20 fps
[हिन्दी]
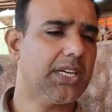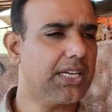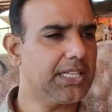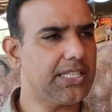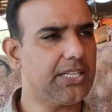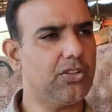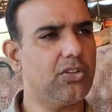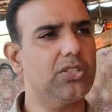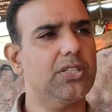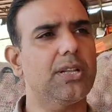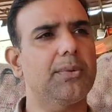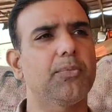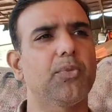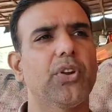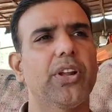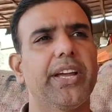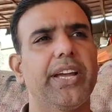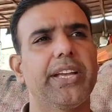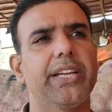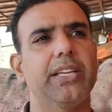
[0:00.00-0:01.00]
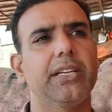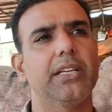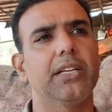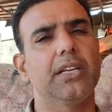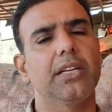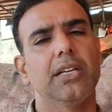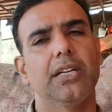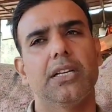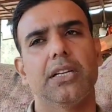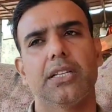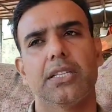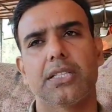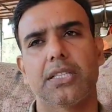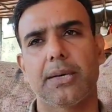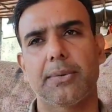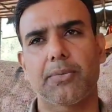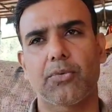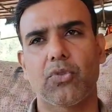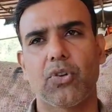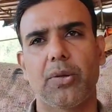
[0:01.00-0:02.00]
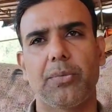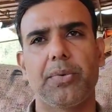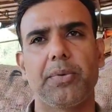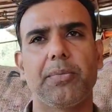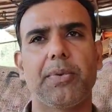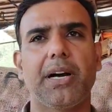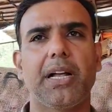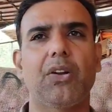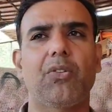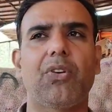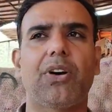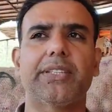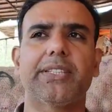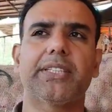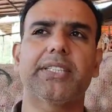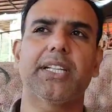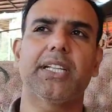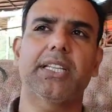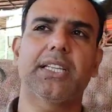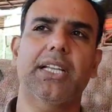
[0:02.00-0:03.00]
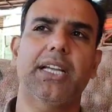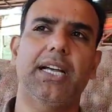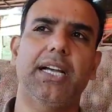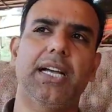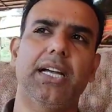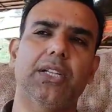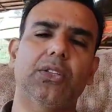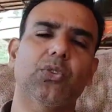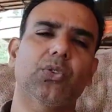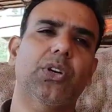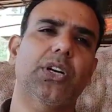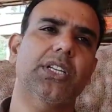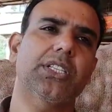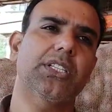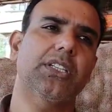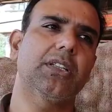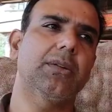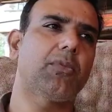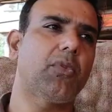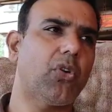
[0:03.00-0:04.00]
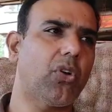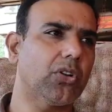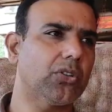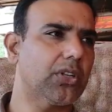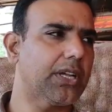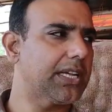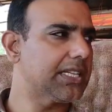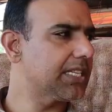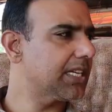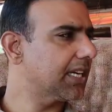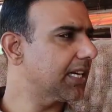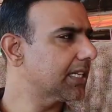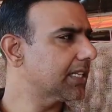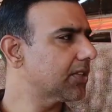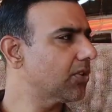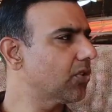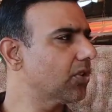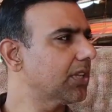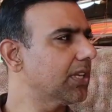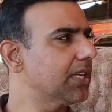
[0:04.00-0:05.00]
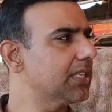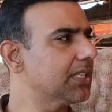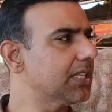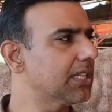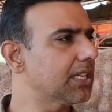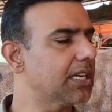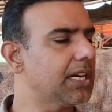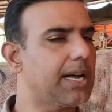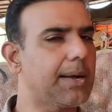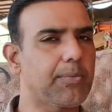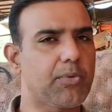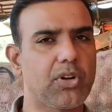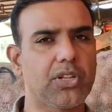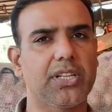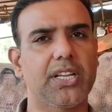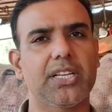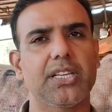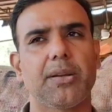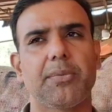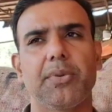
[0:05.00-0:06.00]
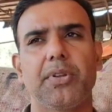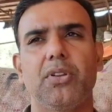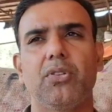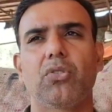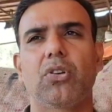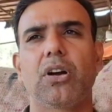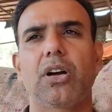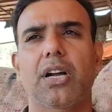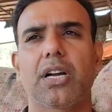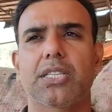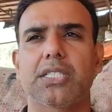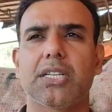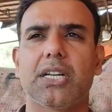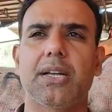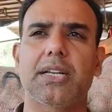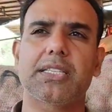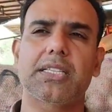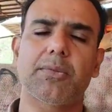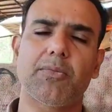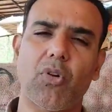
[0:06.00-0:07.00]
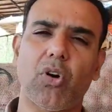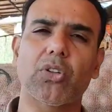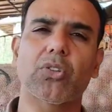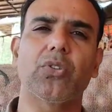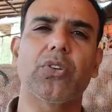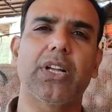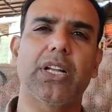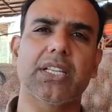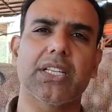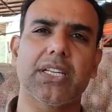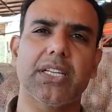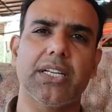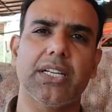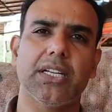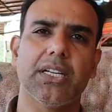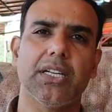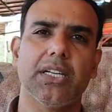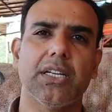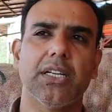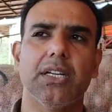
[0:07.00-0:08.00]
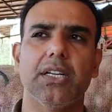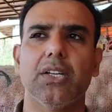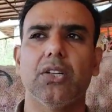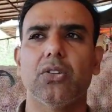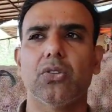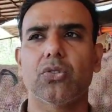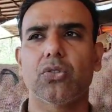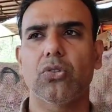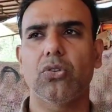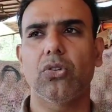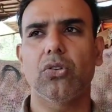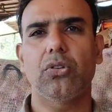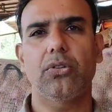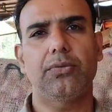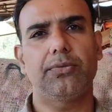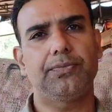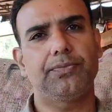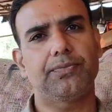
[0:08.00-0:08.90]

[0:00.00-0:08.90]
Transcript: खर्चे तो सर पूरे हैं जब कोई भी माल वहाँ से चलता है तो खर्चे तो बहुत ऐसे खर्चे होते हैं जिनका आपको अंदाजा भी नहीं होगा खर्चे अच्छा ऐसे बहुत हो जाते हैं बारदाना हो